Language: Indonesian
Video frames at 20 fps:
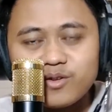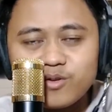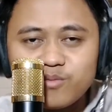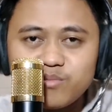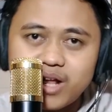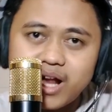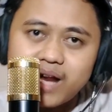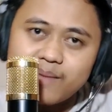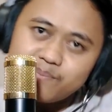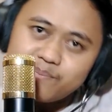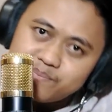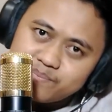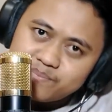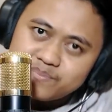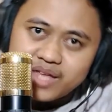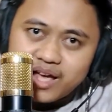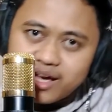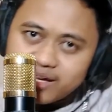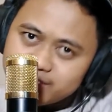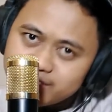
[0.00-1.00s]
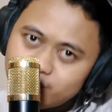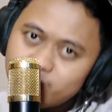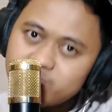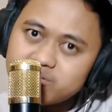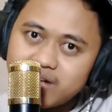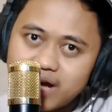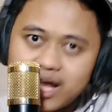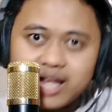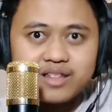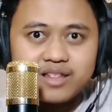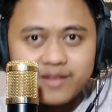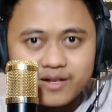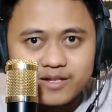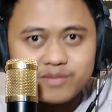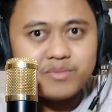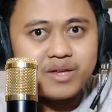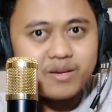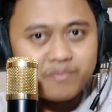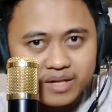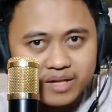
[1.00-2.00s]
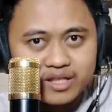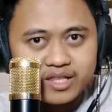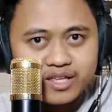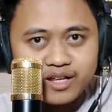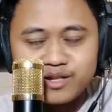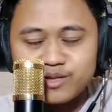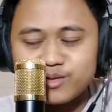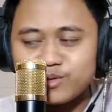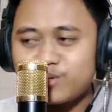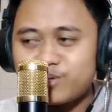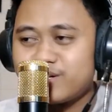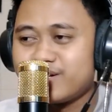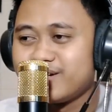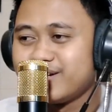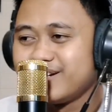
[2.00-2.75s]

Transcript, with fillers: lo berharap tangan Zeus ke atas biar petir tuh.